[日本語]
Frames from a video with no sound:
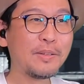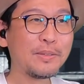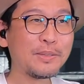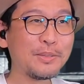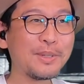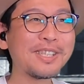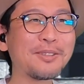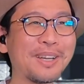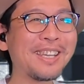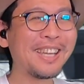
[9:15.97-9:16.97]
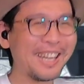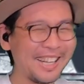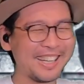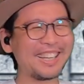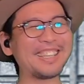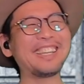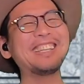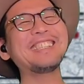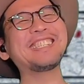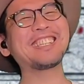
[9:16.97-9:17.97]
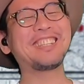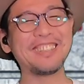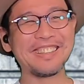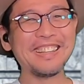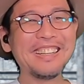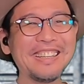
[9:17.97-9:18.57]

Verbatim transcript: 服脱がすのかいや、デンジ君、